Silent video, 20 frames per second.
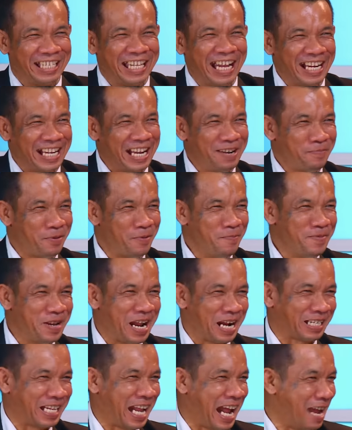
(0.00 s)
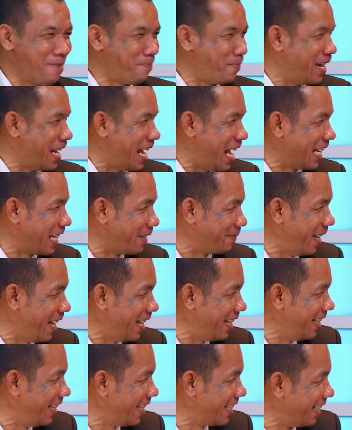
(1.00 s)
ทั้งนั้นผมอยากทายปัญหากับ
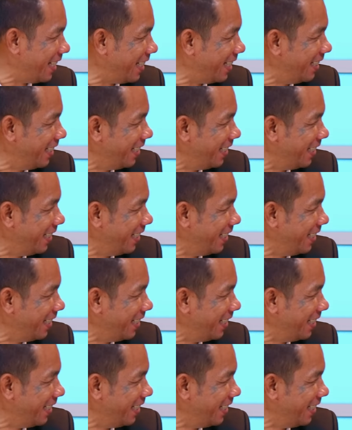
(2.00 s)
ท่านแล้วเกินโอ้